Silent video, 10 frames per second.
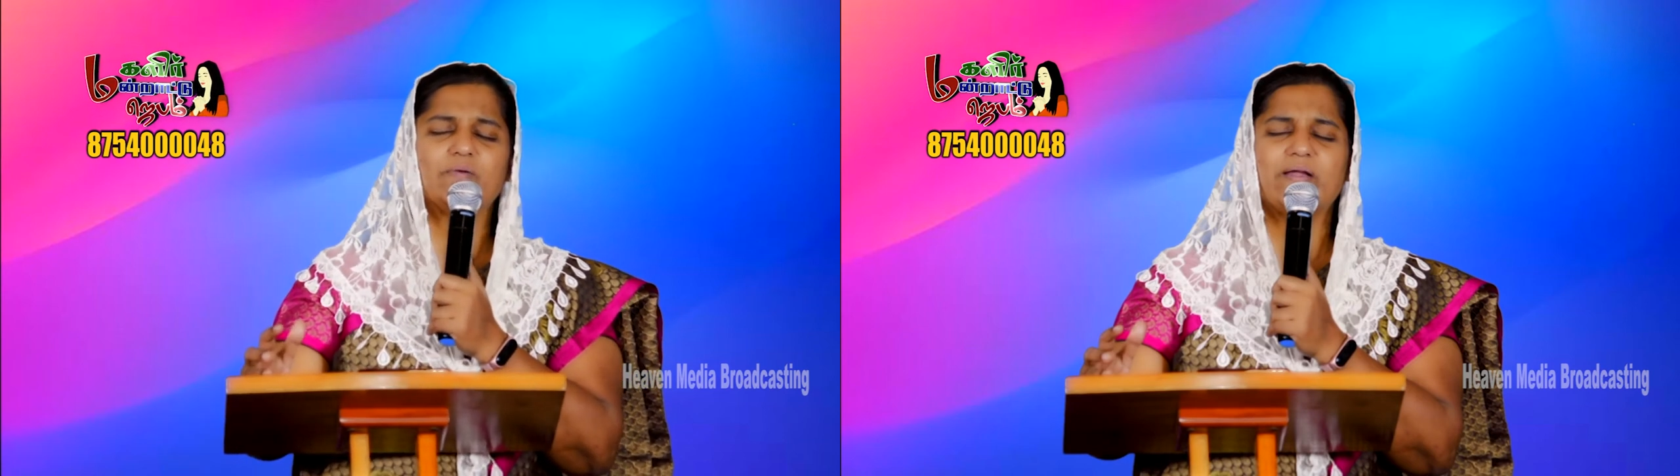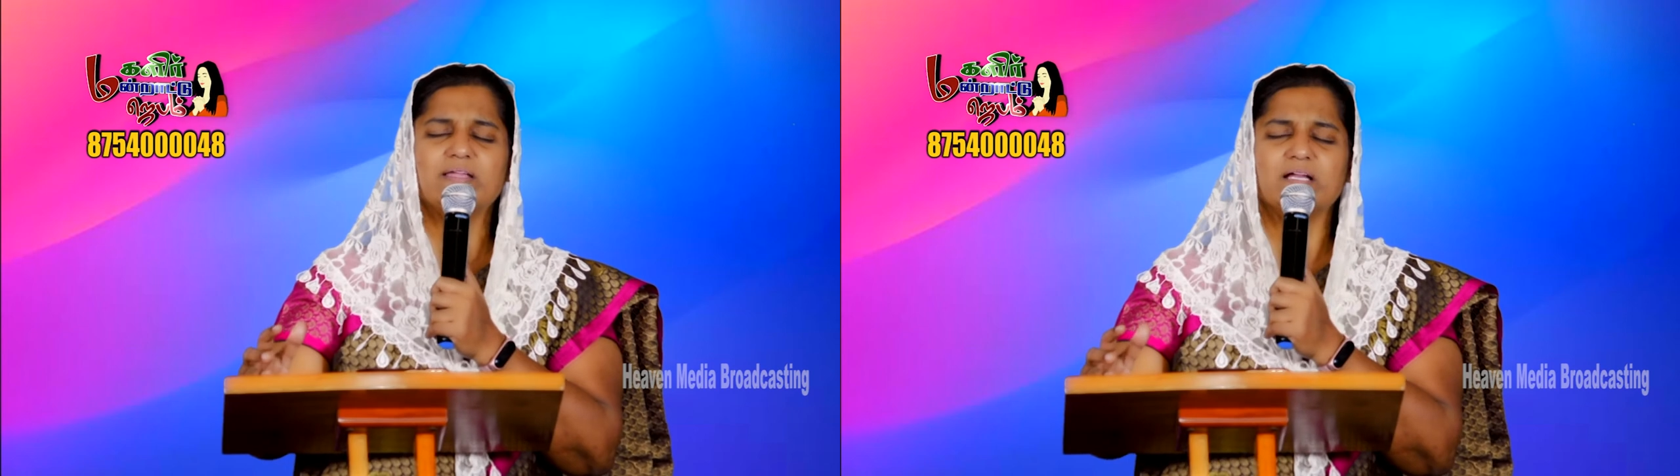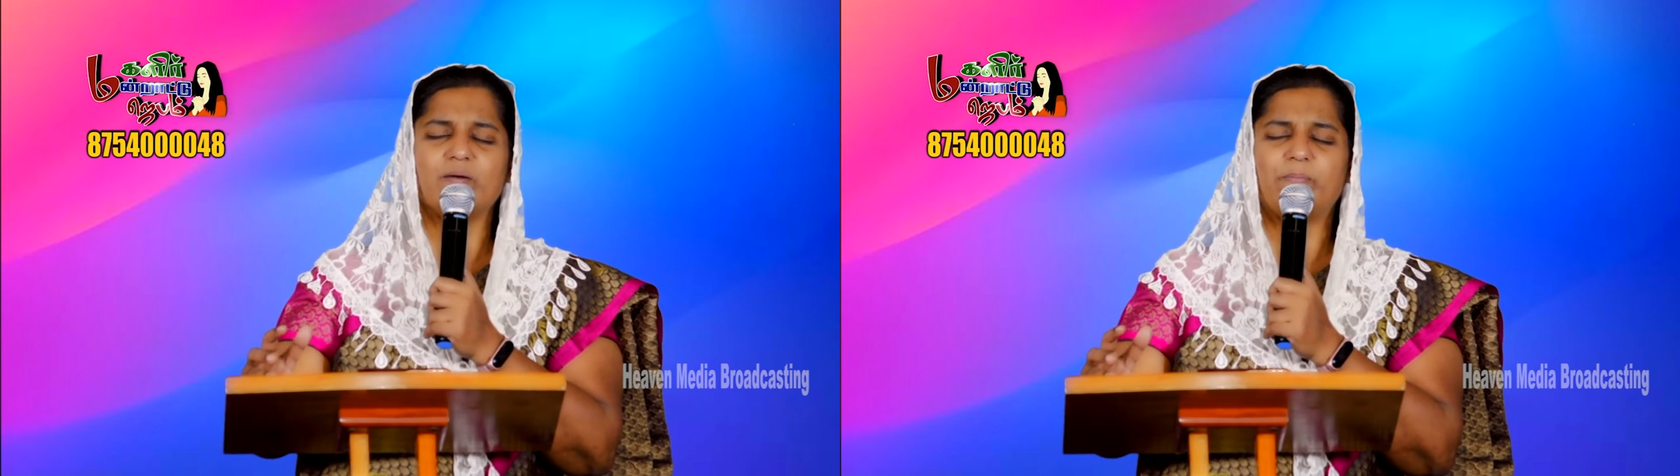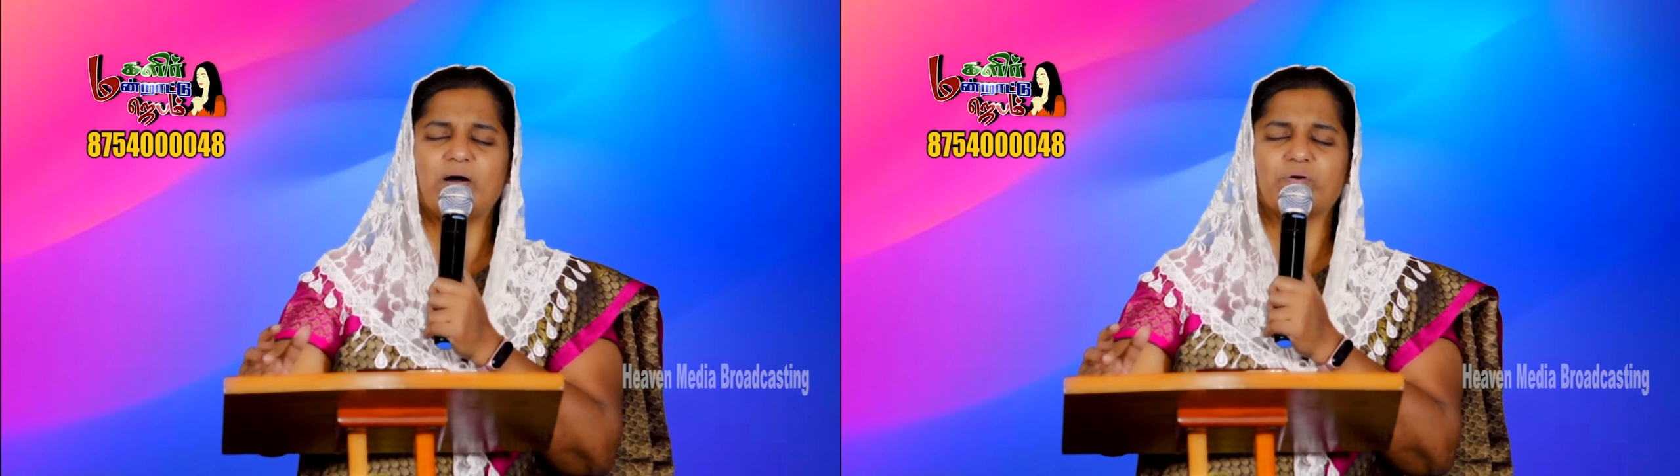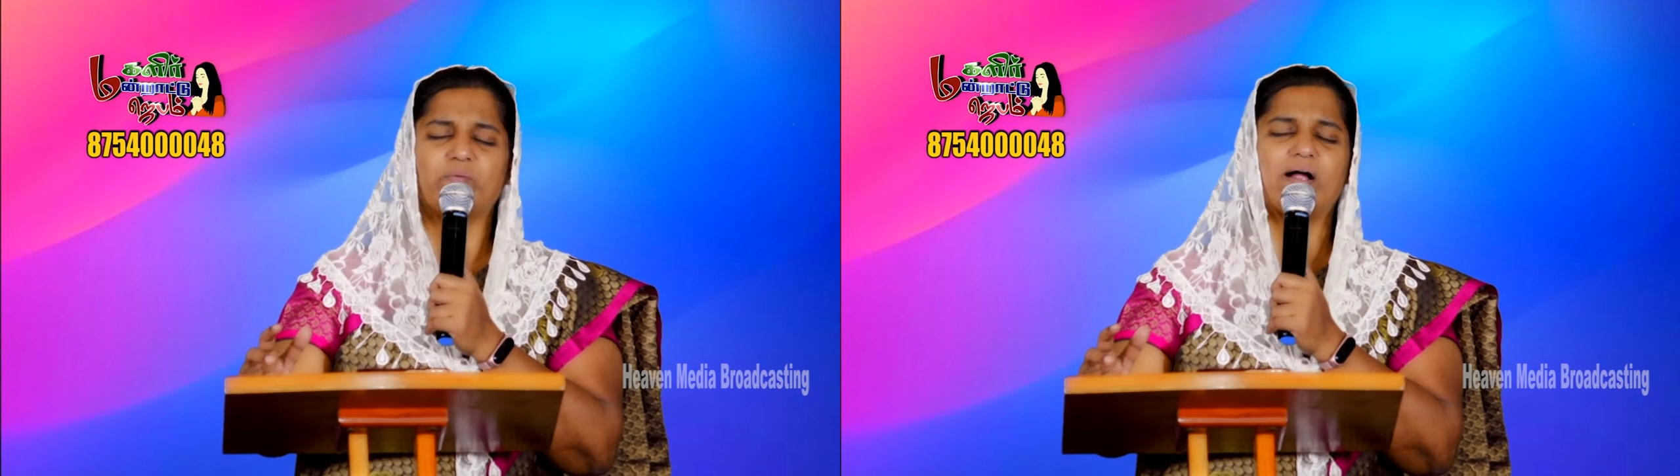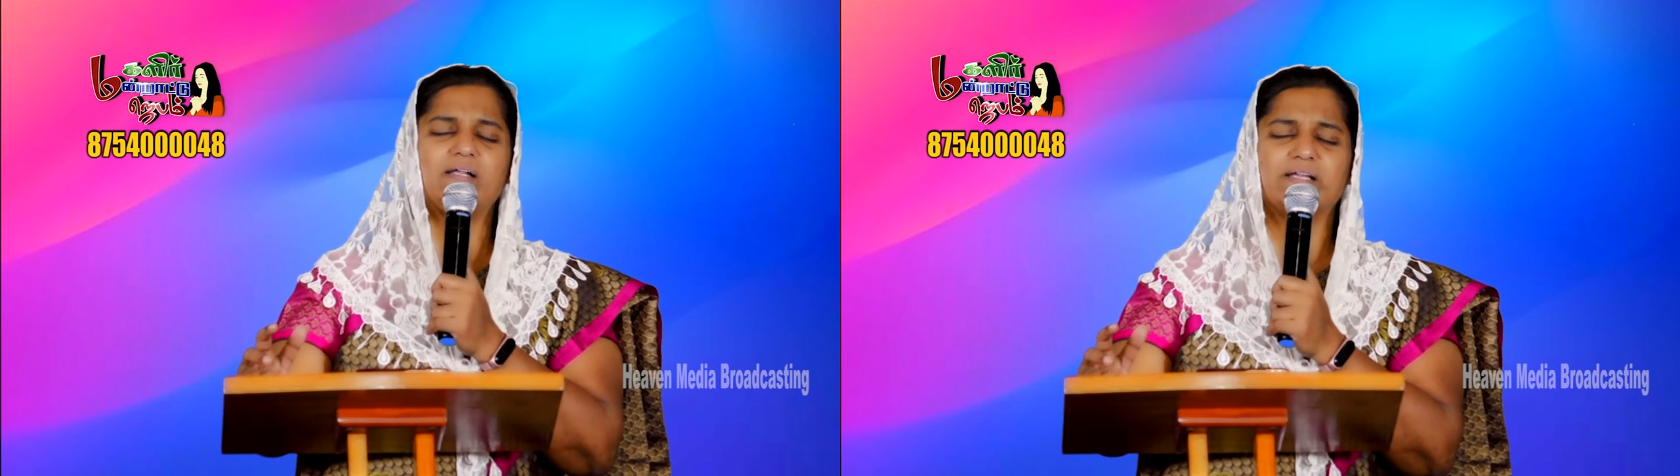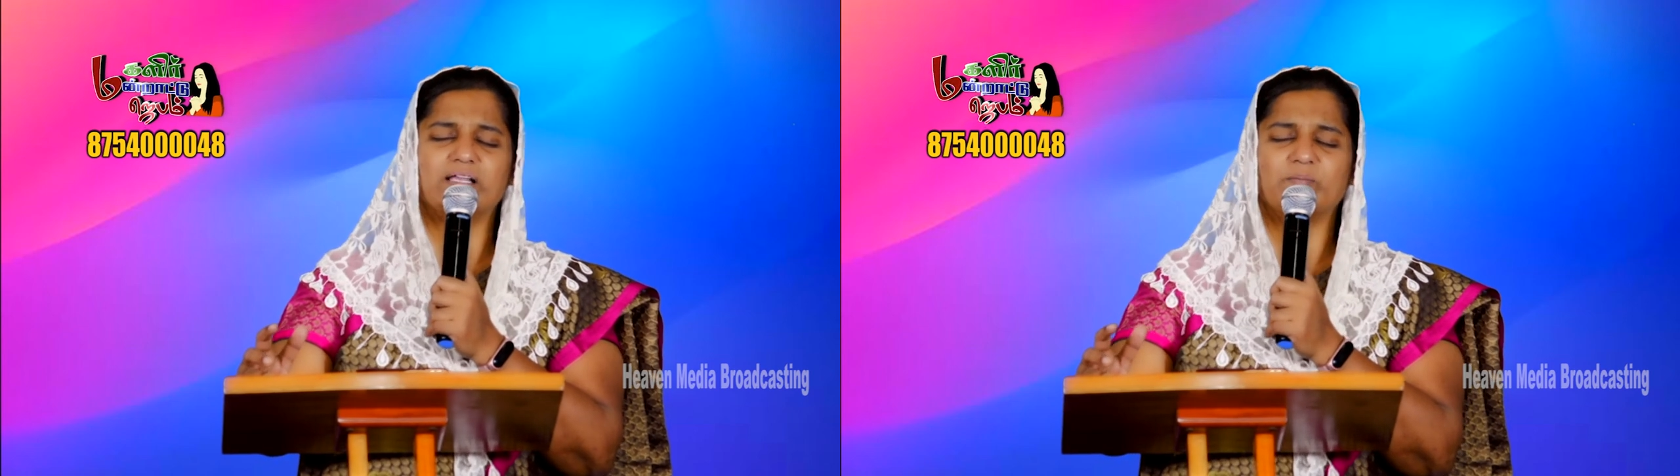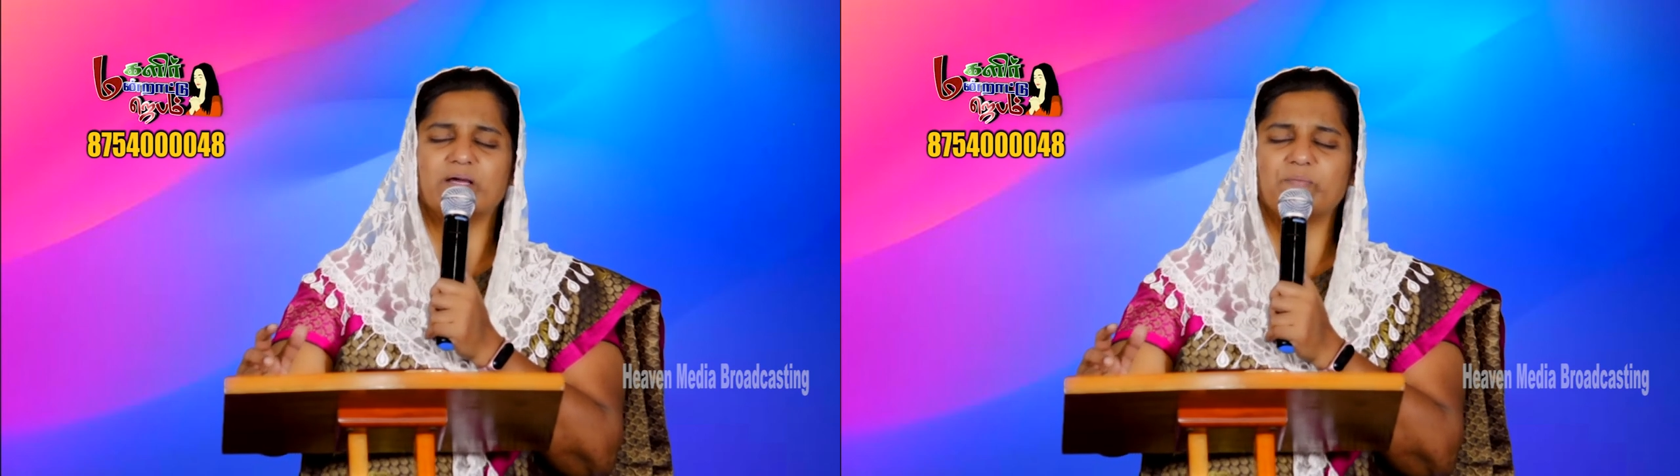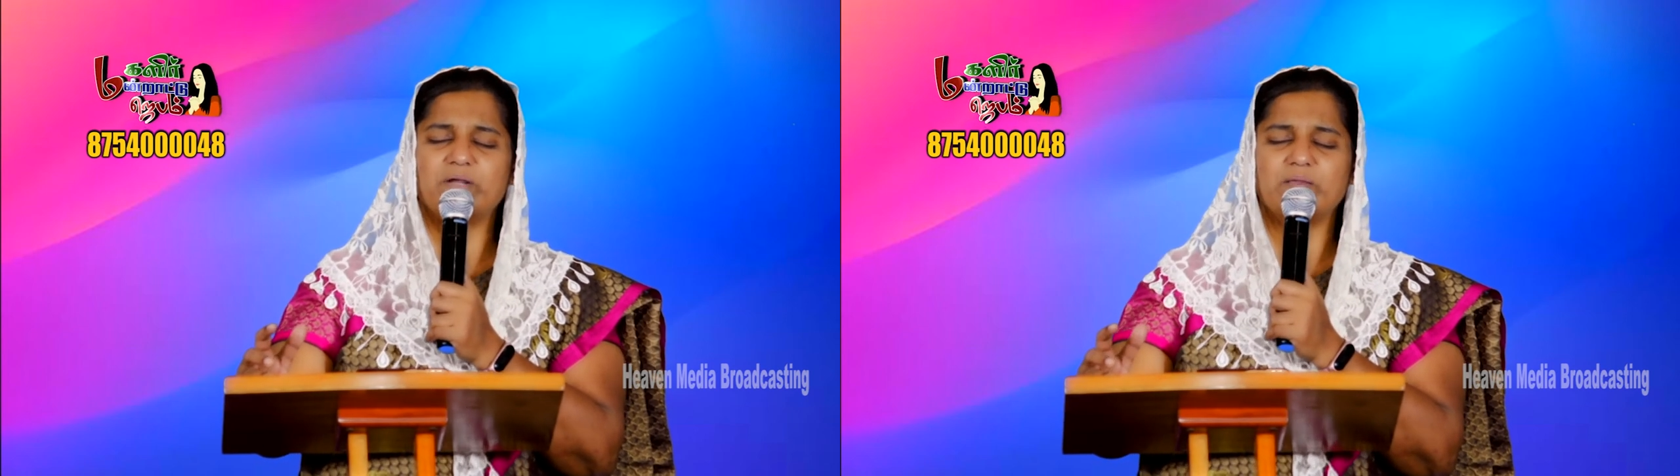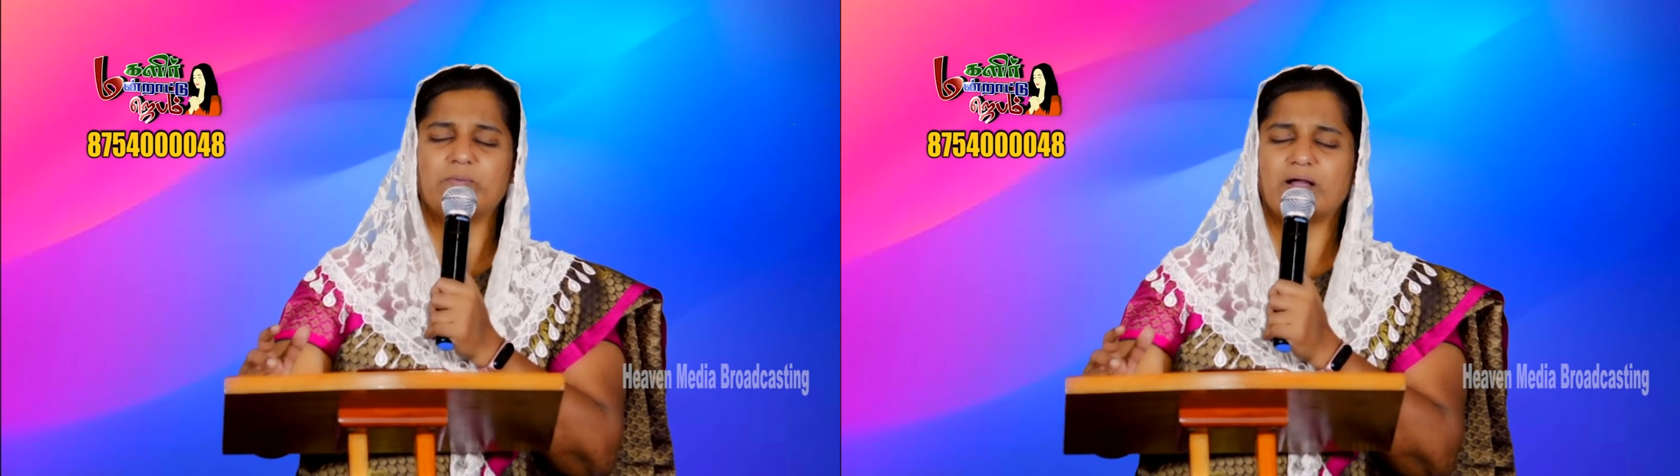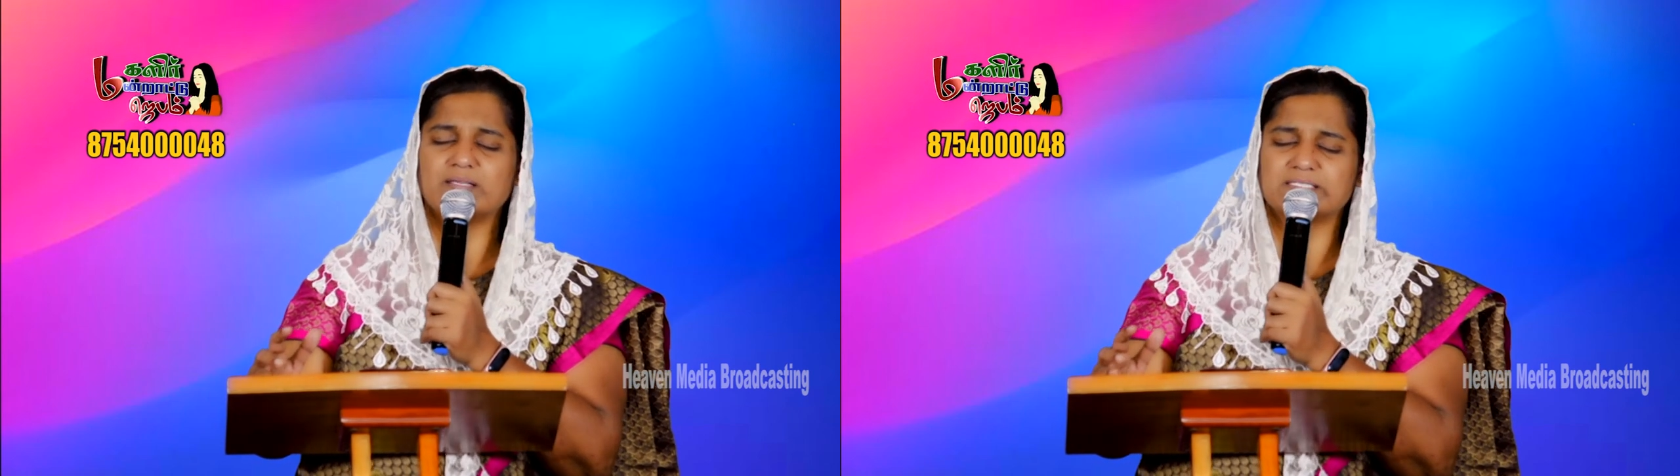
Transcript: வைங்கப்பா அவங்க வாழ்க்கையில் மறுபடியும்